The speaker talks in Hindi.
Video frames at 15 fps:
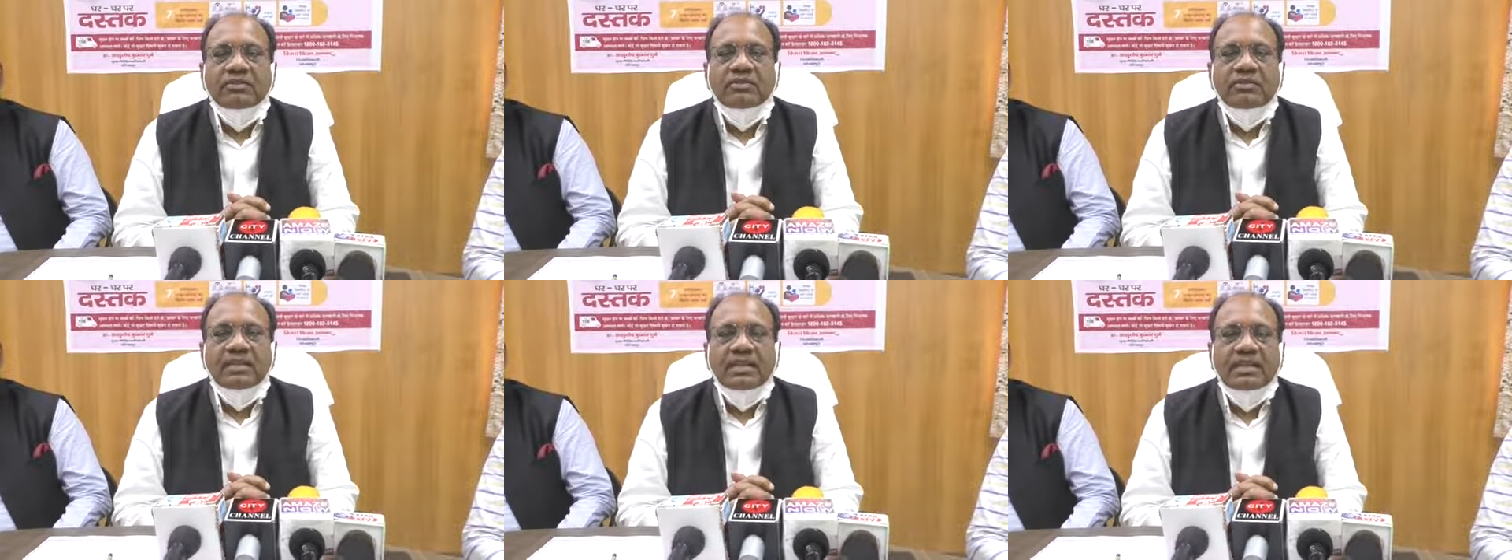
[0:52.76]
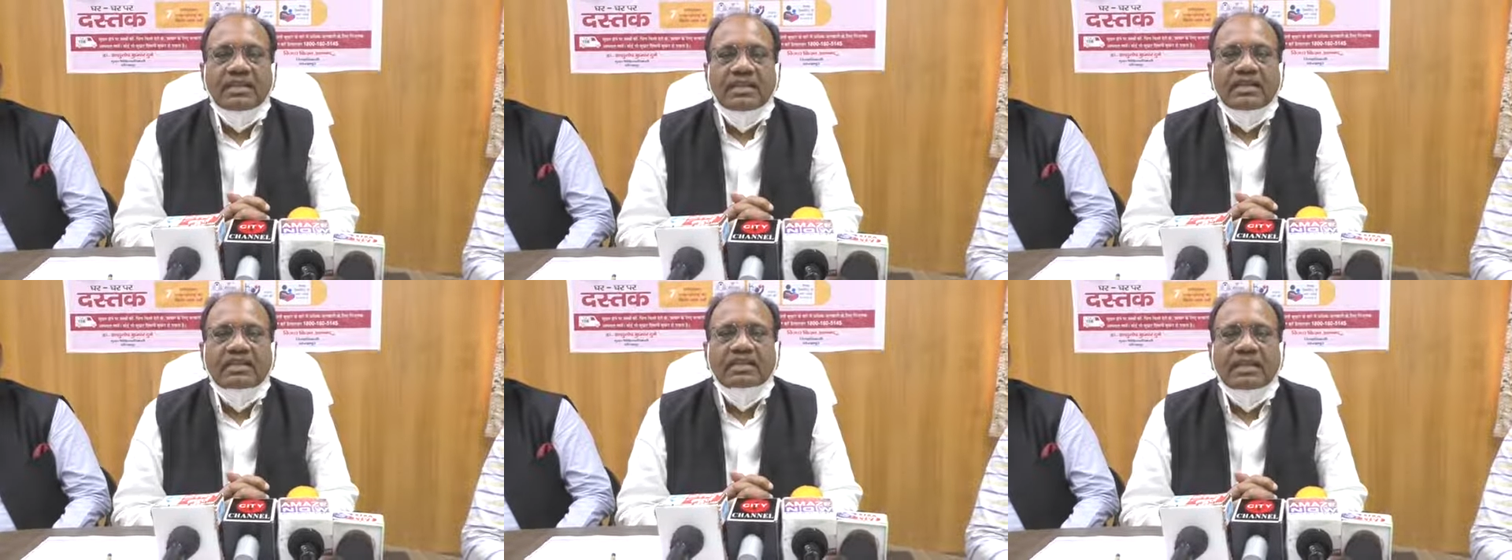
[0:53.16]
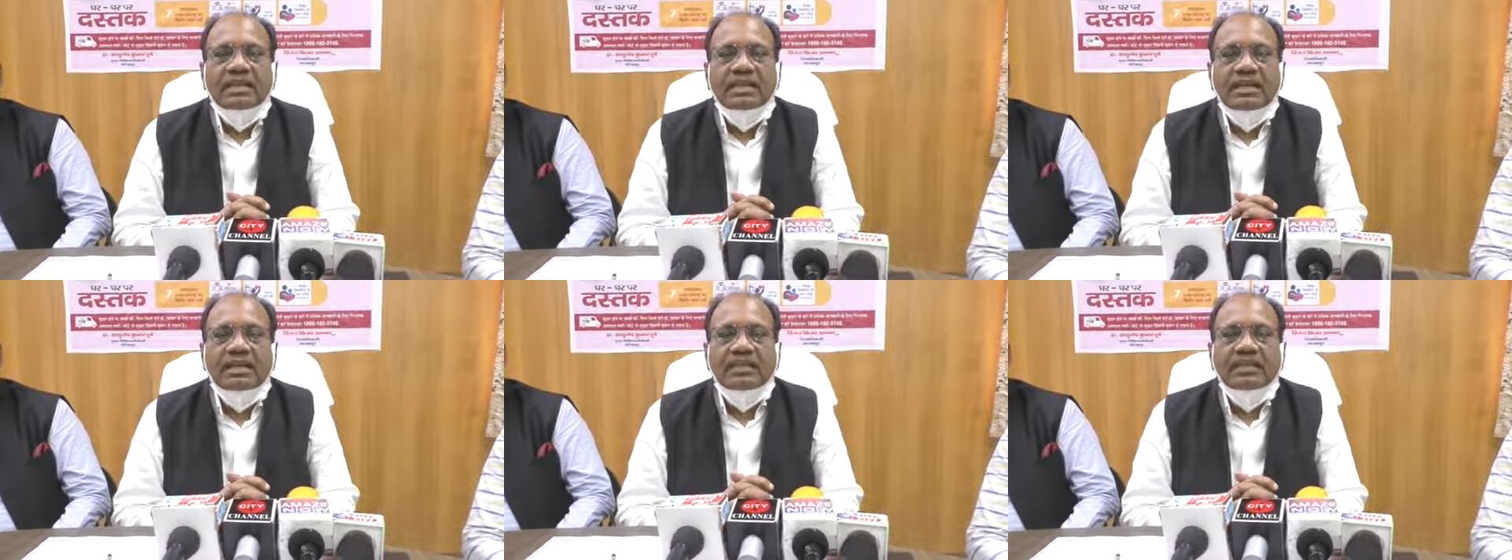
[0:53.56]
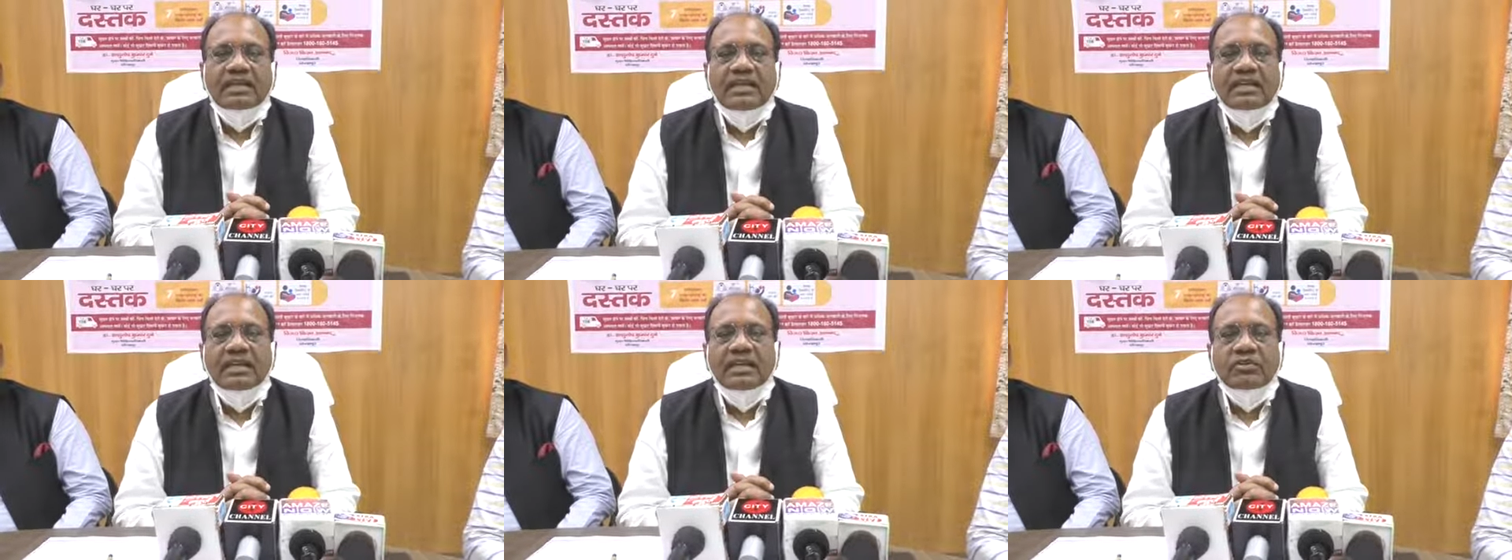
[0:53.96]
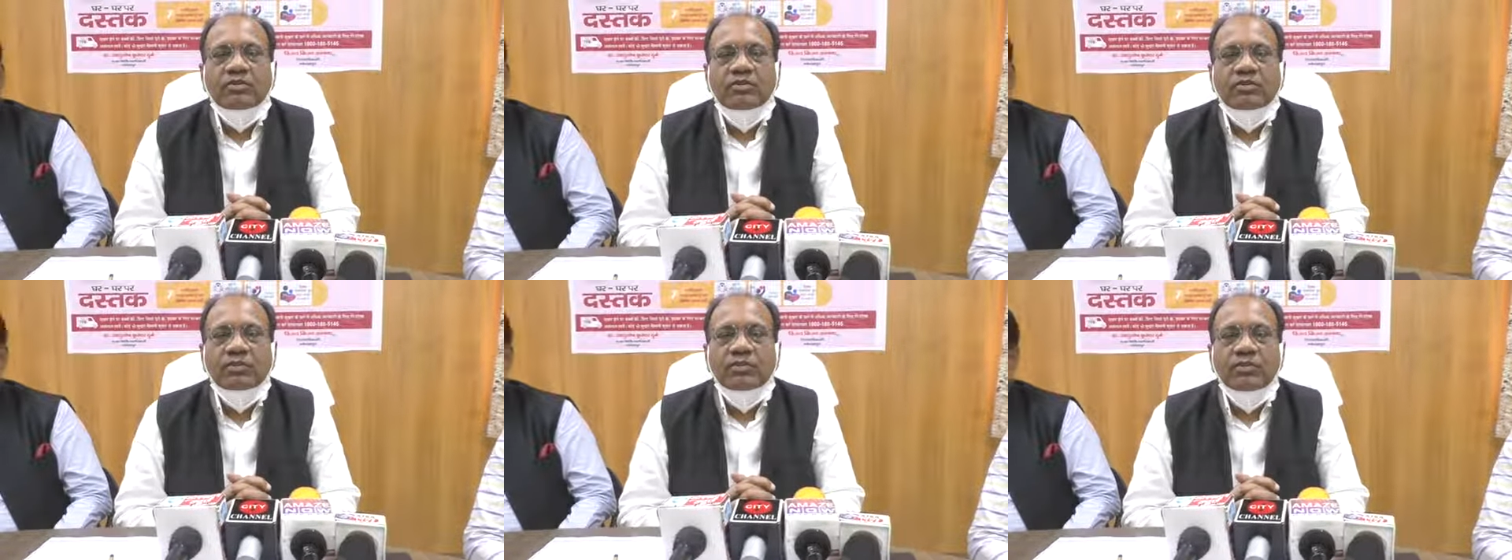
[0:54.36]
तो इनकी संख्या तीन
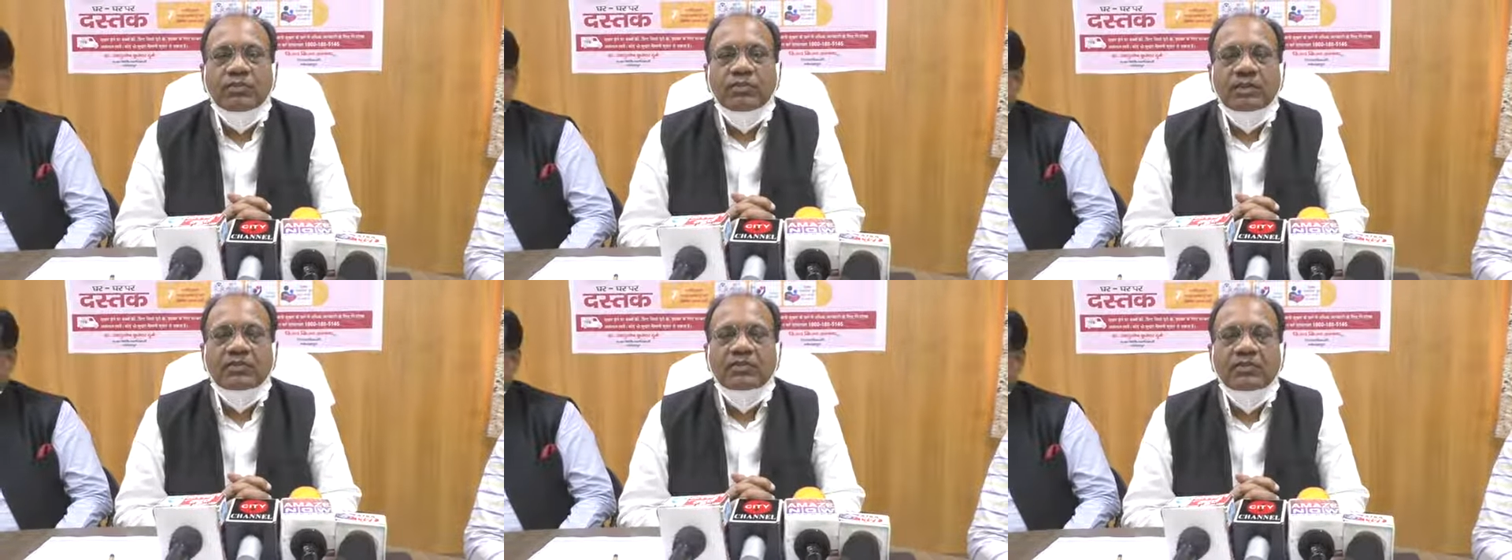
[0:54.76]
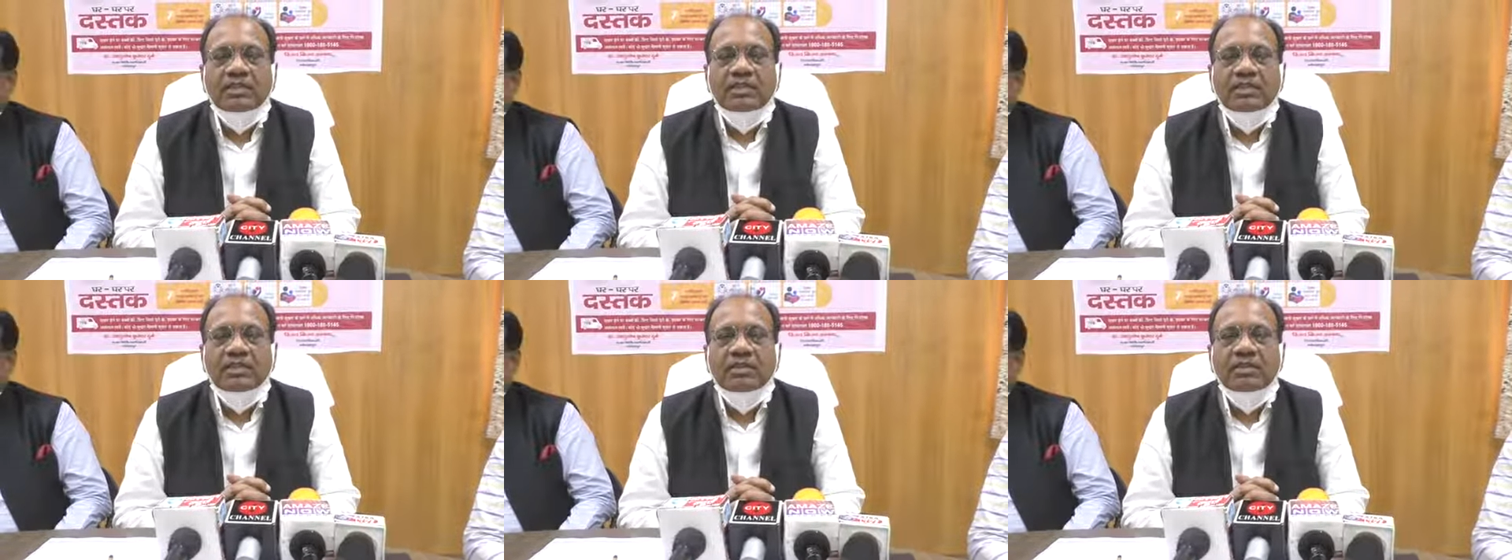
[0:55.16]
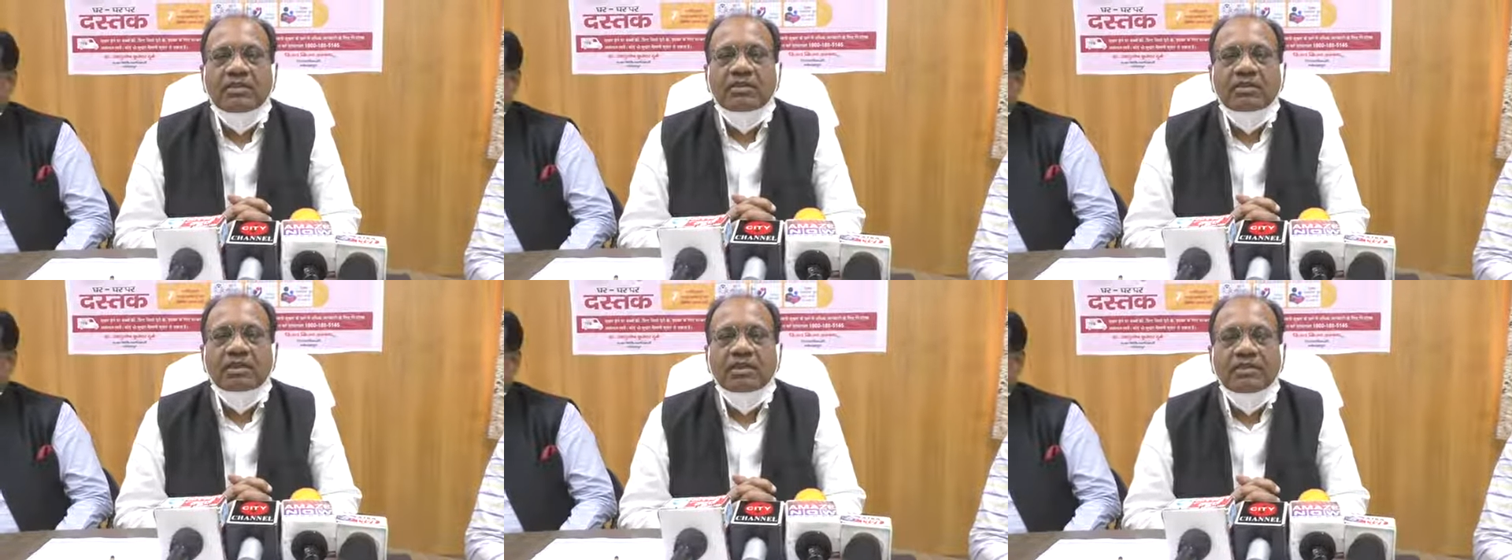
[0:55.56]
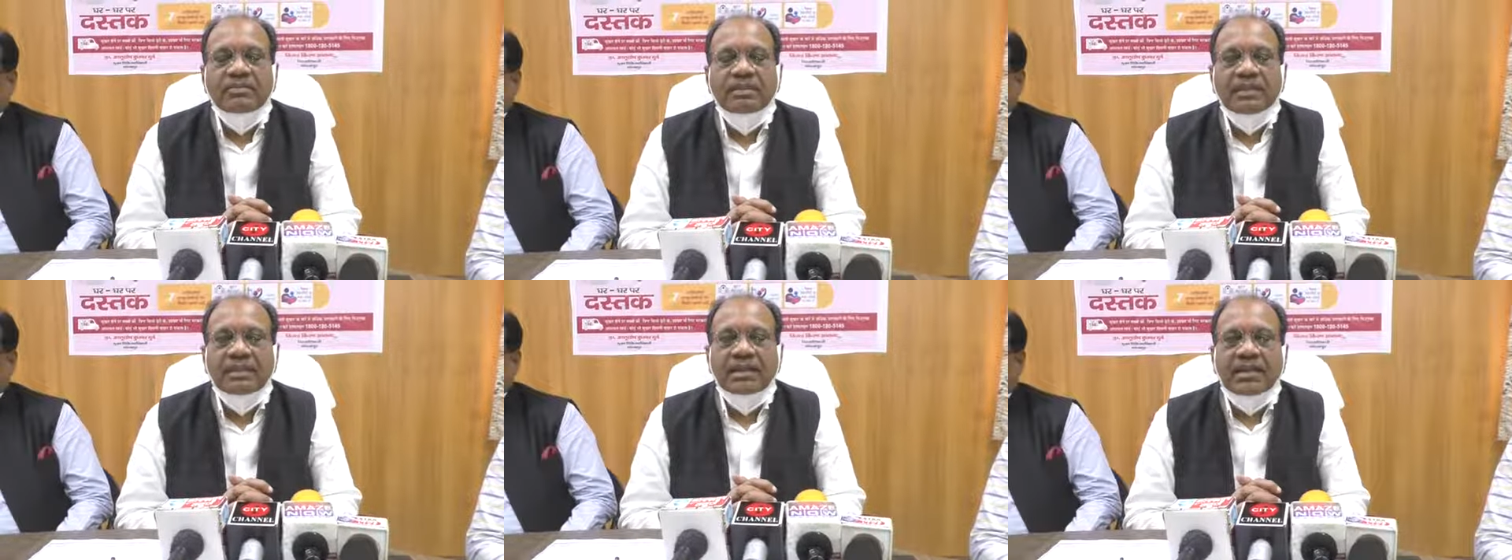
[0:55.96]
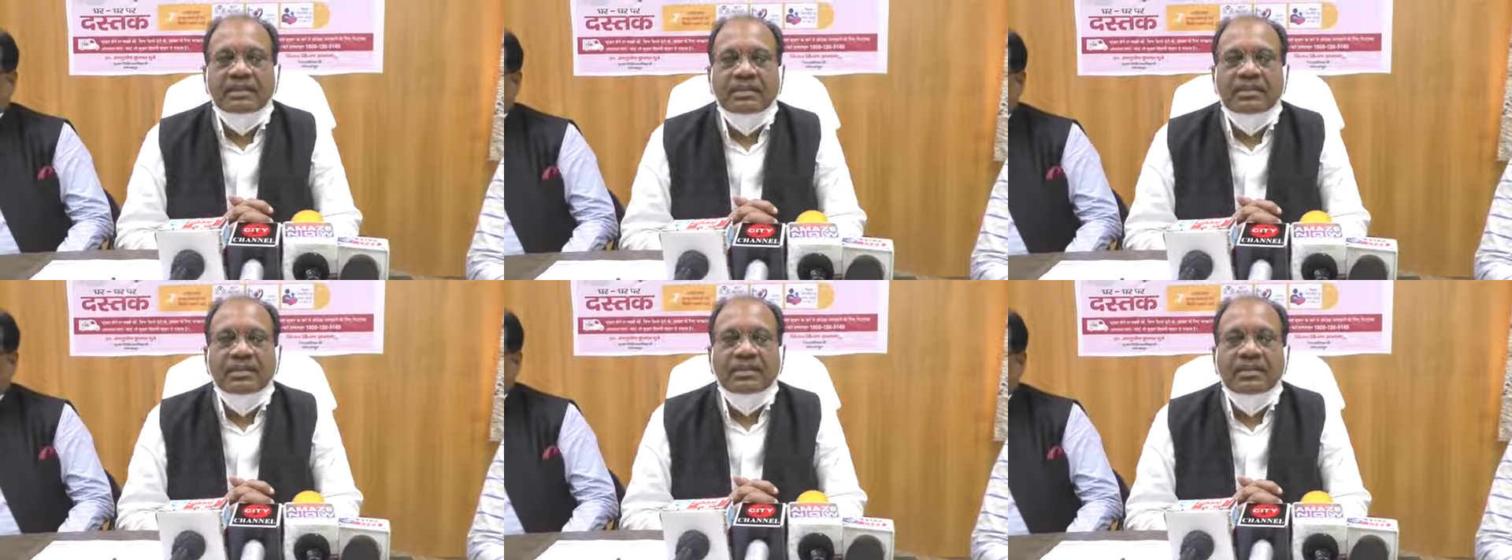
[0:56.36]
अंकों के ऊपर होती थी और इवन
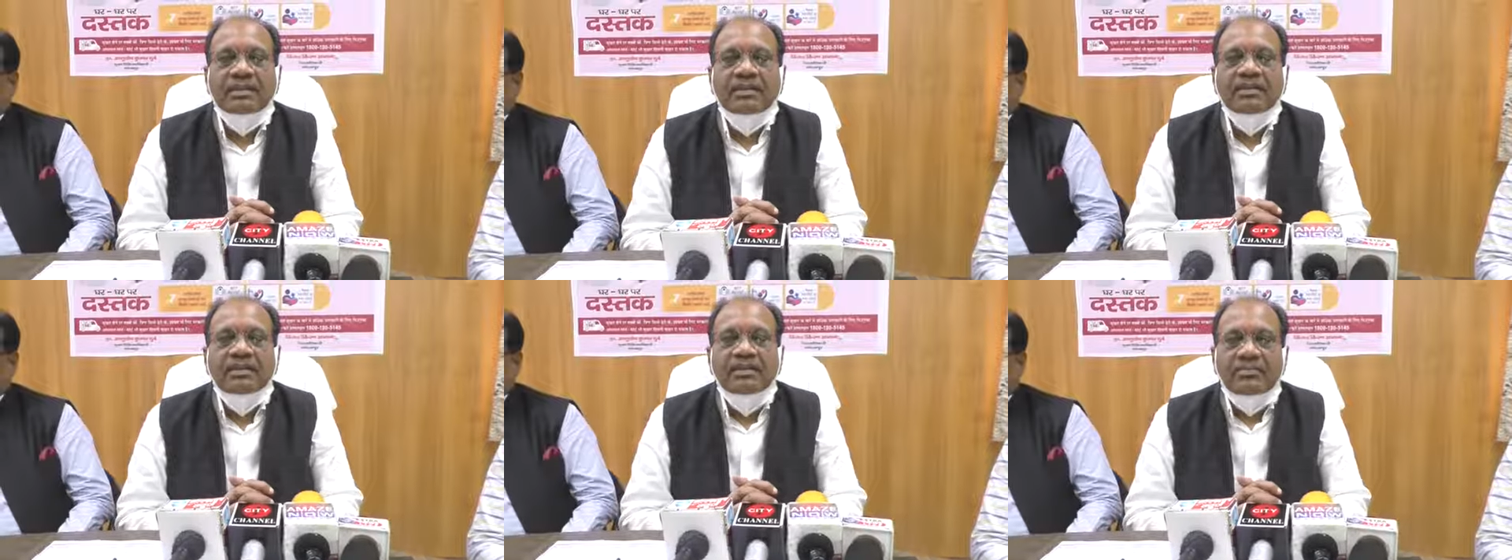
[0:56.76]
यहाँ तक कि